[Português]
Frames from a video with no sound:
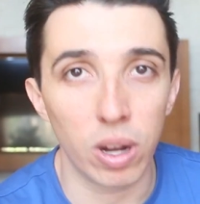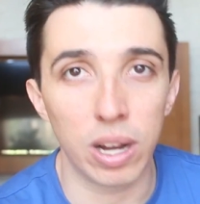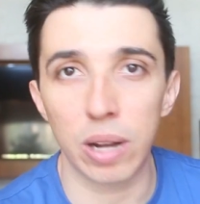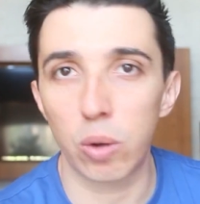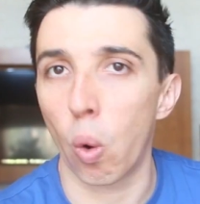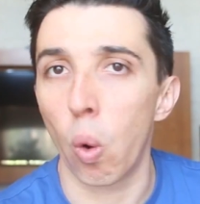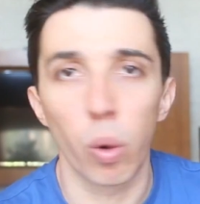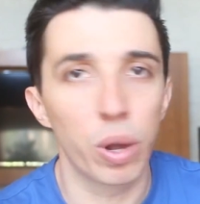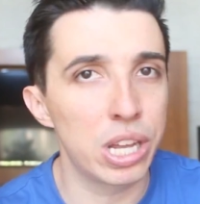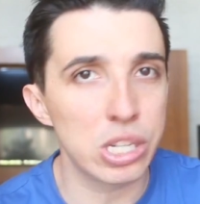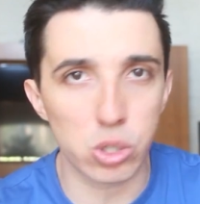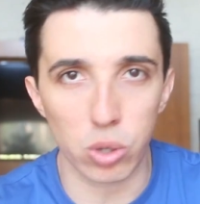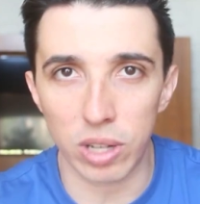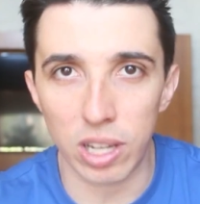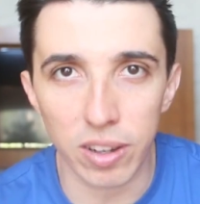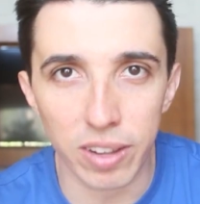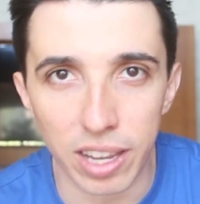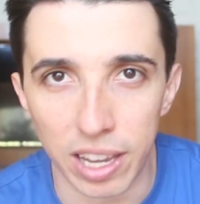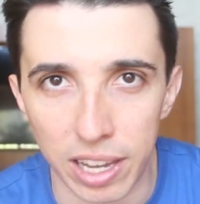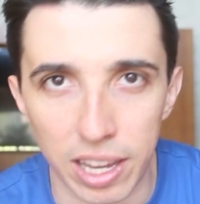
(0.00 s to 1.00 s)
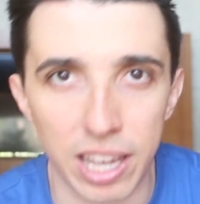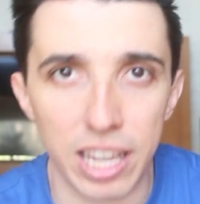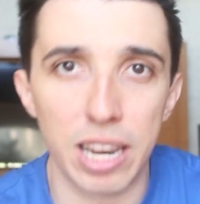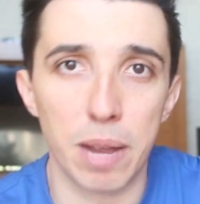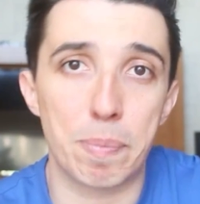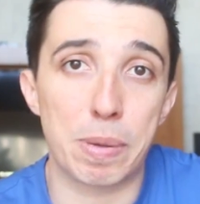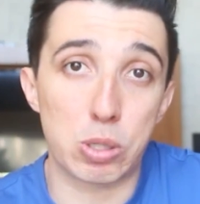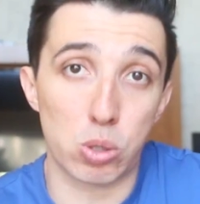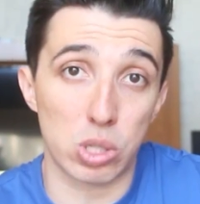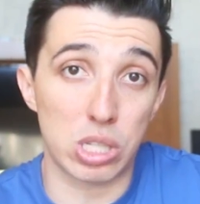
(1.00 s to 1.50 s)
é, conquistam aquilo que
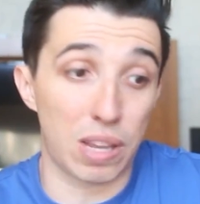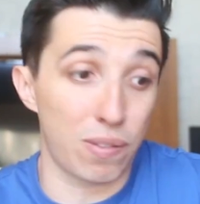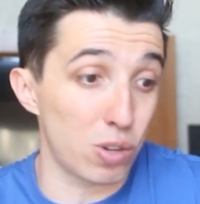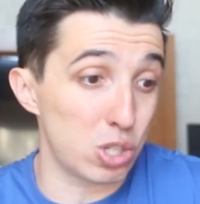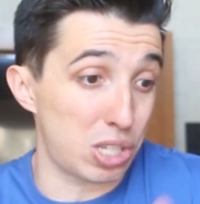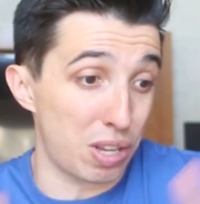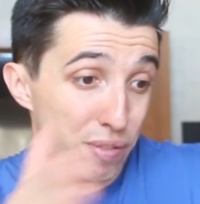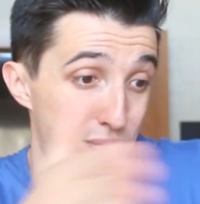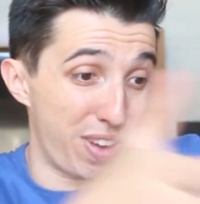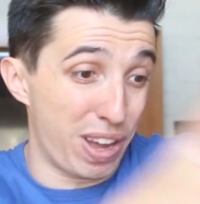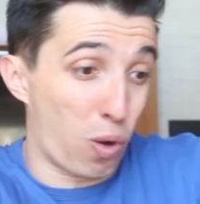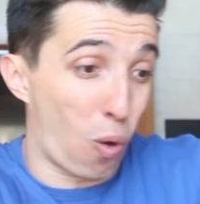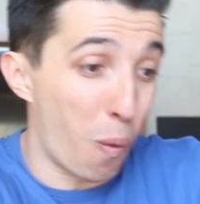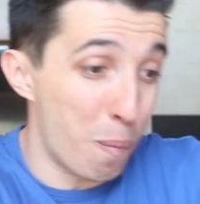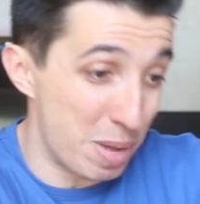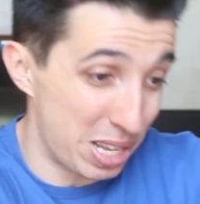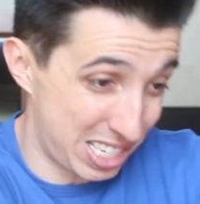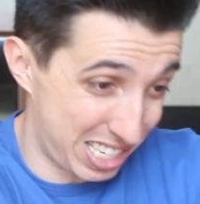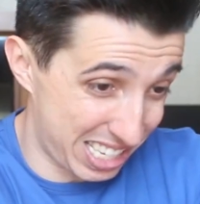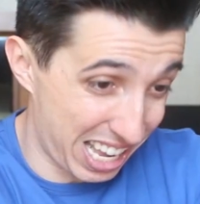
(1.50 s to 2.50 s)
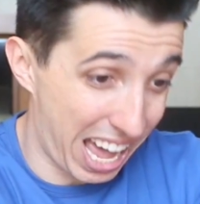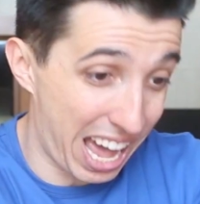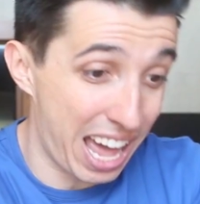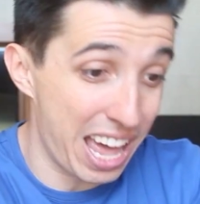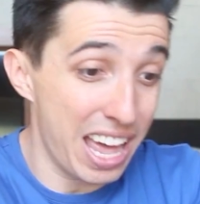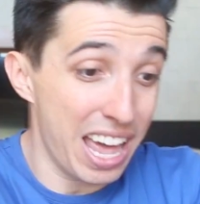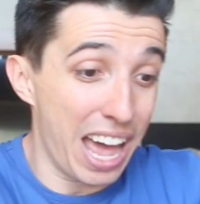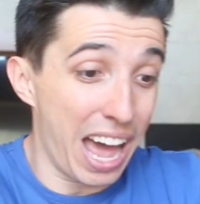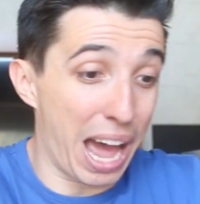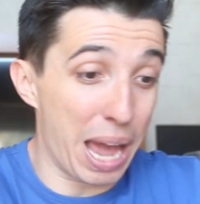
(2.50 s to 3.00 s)
queria, pessoas que você vê
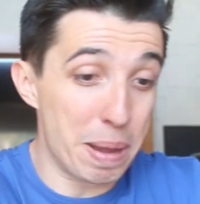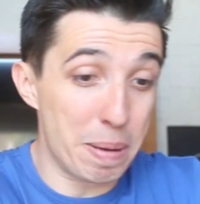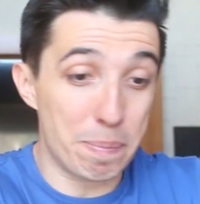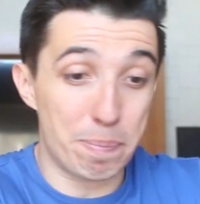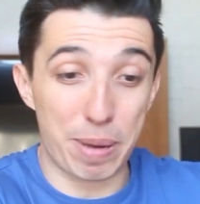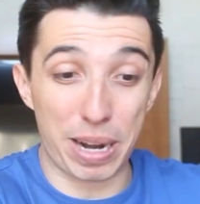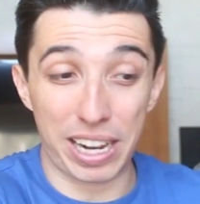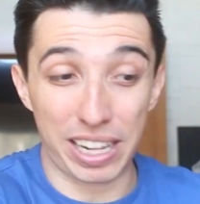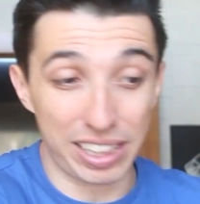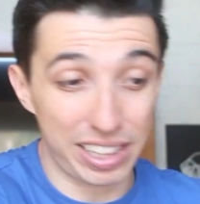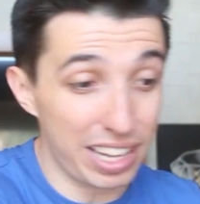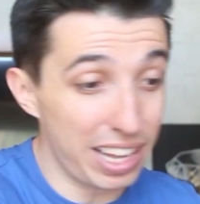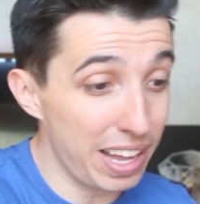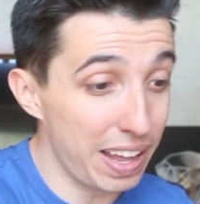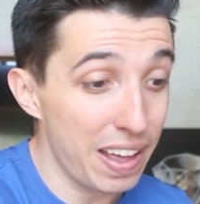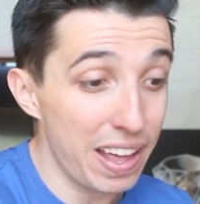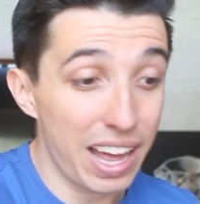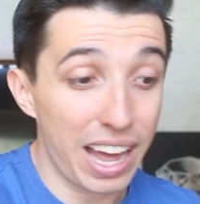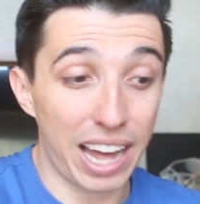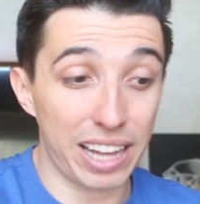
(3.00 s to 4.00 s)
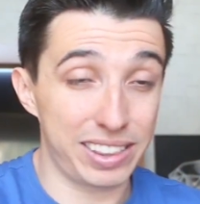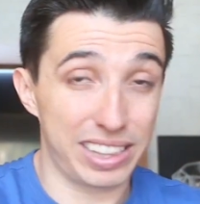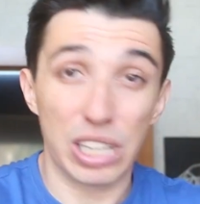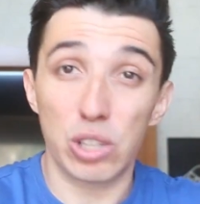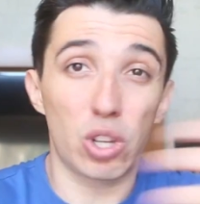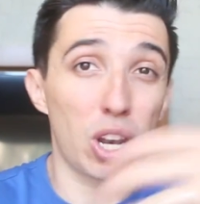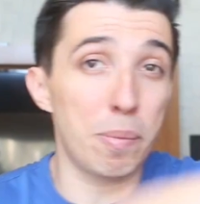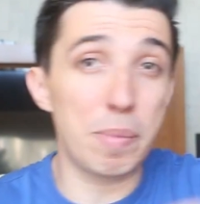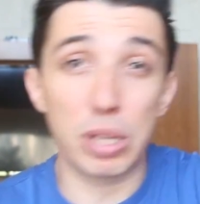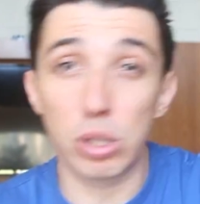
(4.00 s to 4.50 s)
começar a empreender,
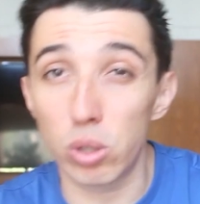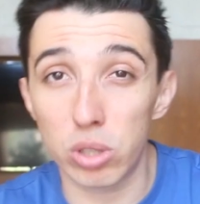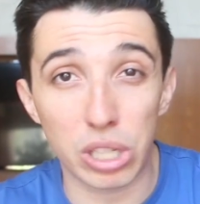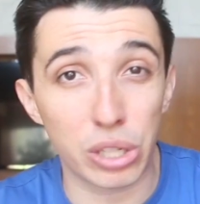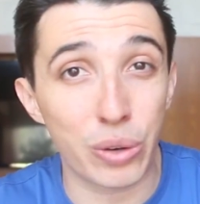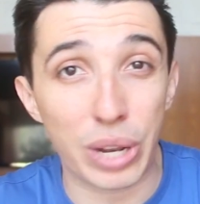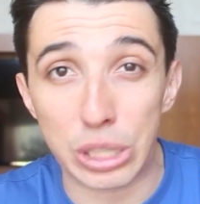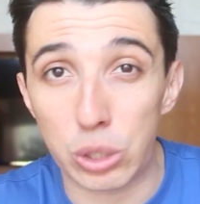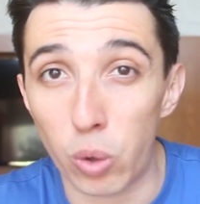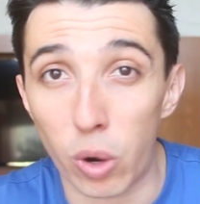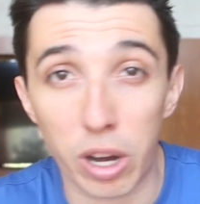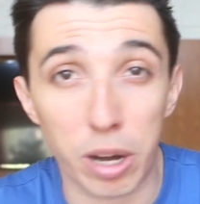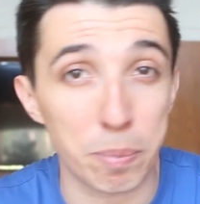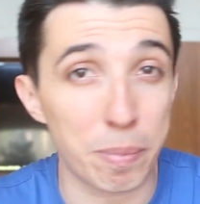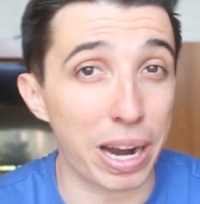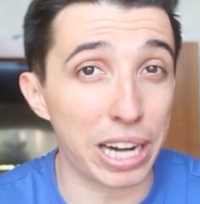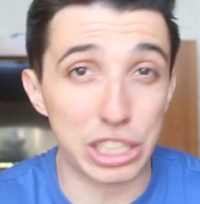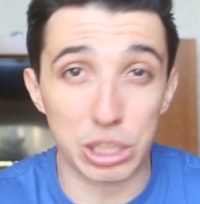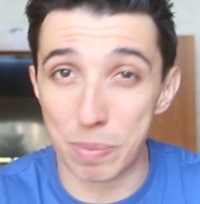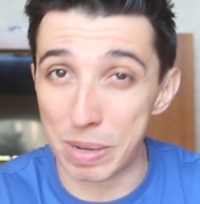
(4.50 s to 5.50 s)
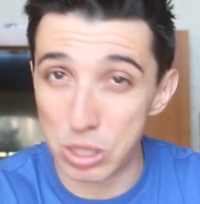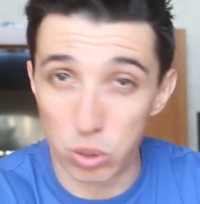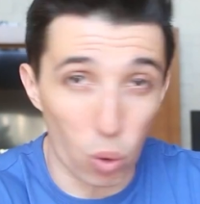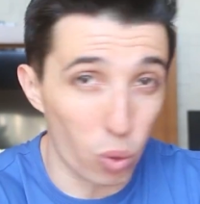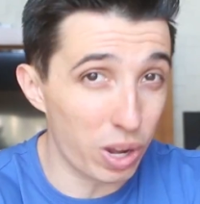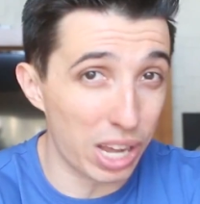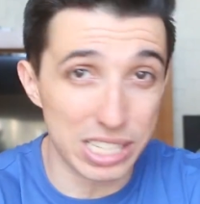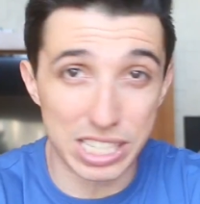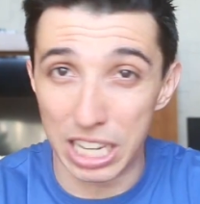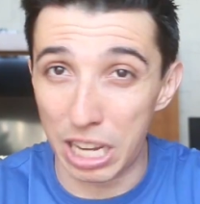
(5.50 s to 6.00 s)
tanto na minha indústria do network marketing, mas
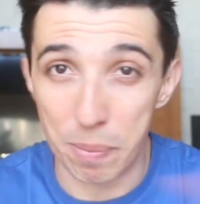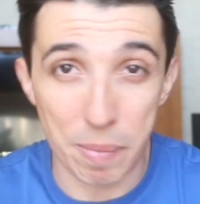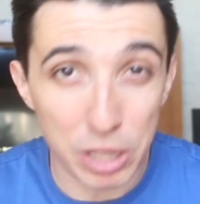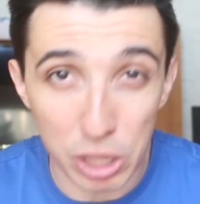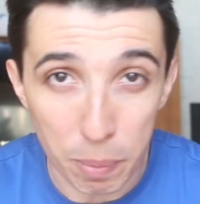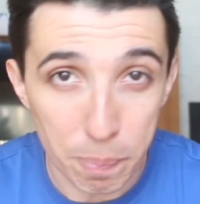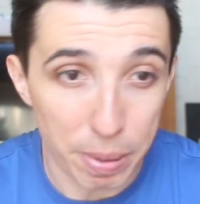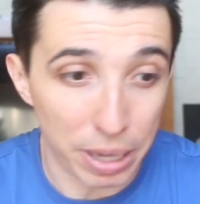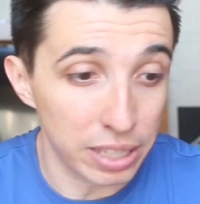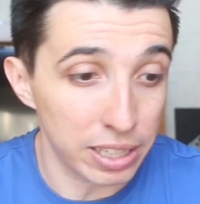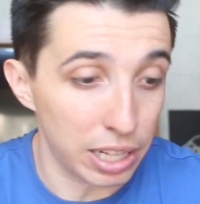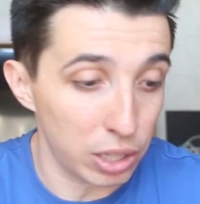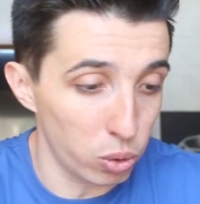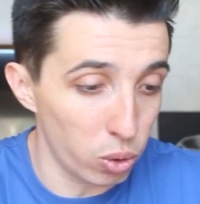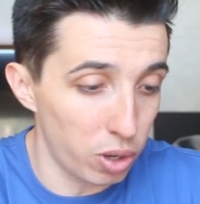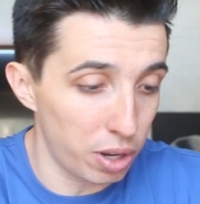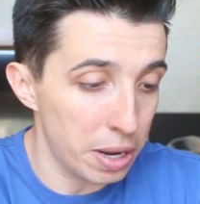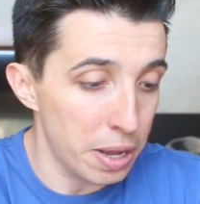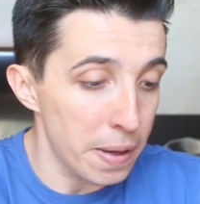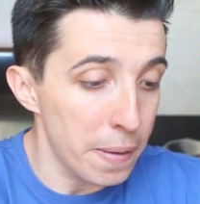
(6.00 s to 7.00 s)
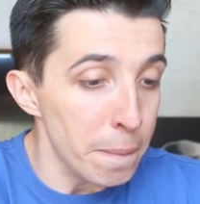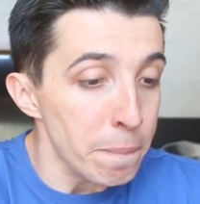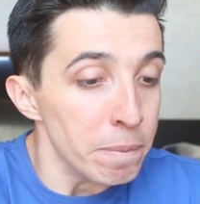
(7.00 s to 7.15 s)
qualquer segmento empreendedor,